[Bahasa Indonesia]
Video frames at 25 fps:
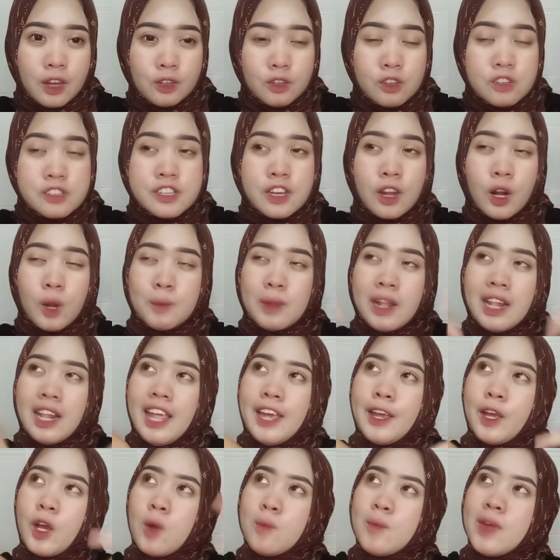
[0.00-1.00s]
Jangan lupa like,
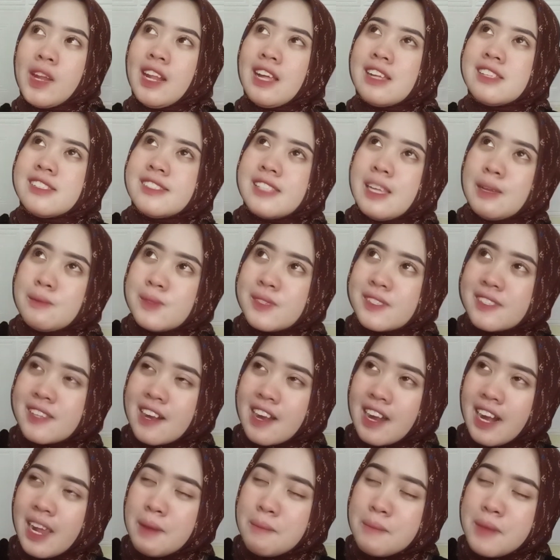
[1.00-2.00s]
comment, dan
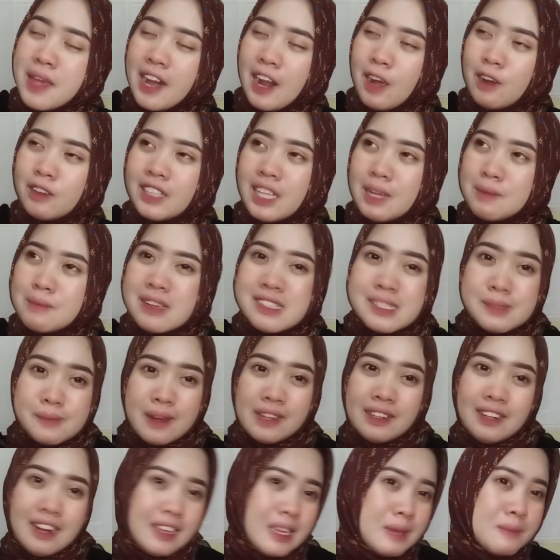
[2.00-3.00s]
subscribe biar aku tambah
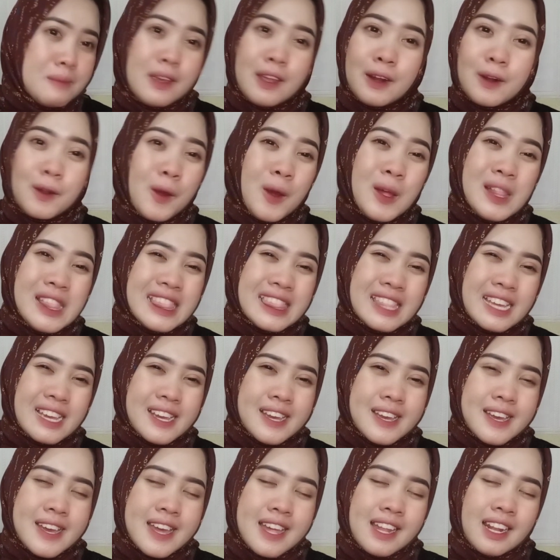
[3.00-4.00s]
semangat lagi bikin
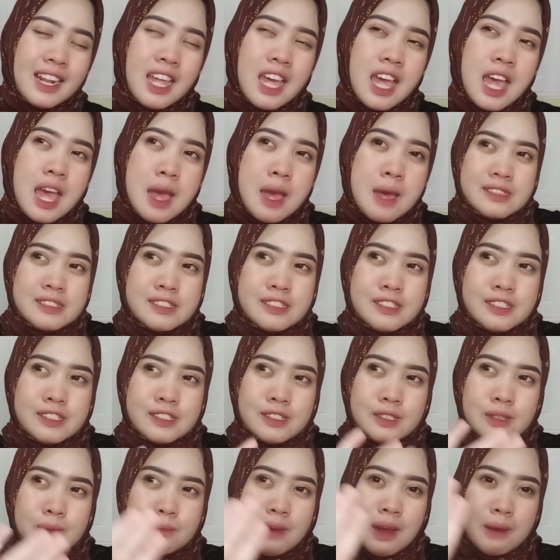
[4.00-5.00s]
konten. See you,
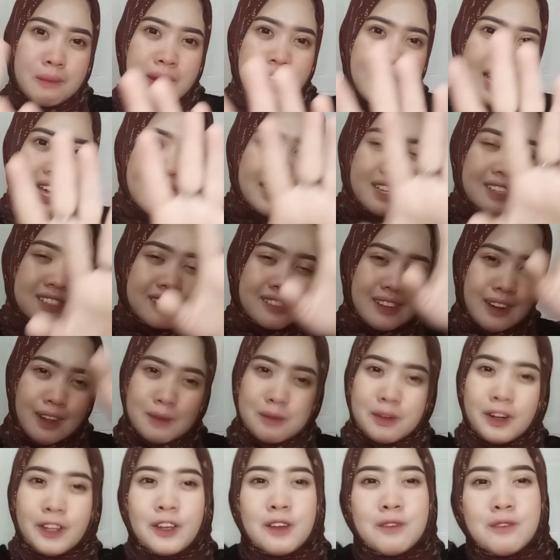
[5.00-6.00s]
bye-bye.
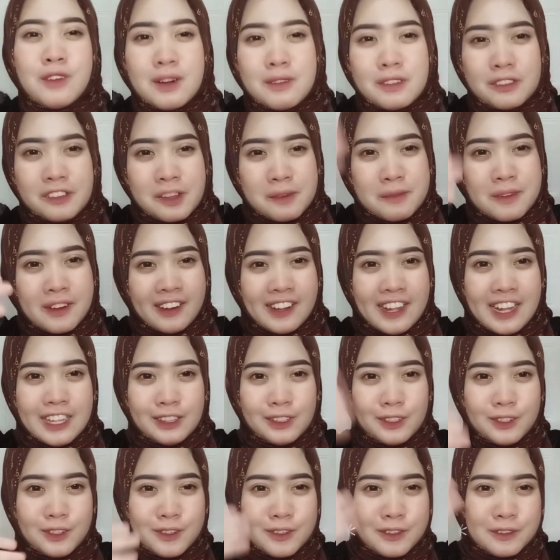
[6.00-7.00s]
Assalamualaikum warahmatullahi
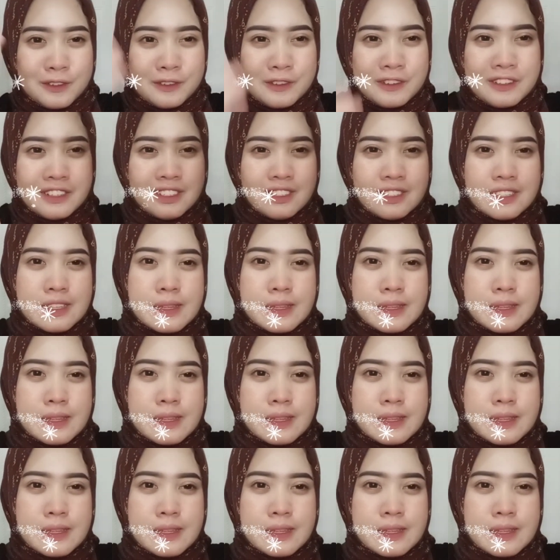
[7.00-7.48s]
wabarakatuh.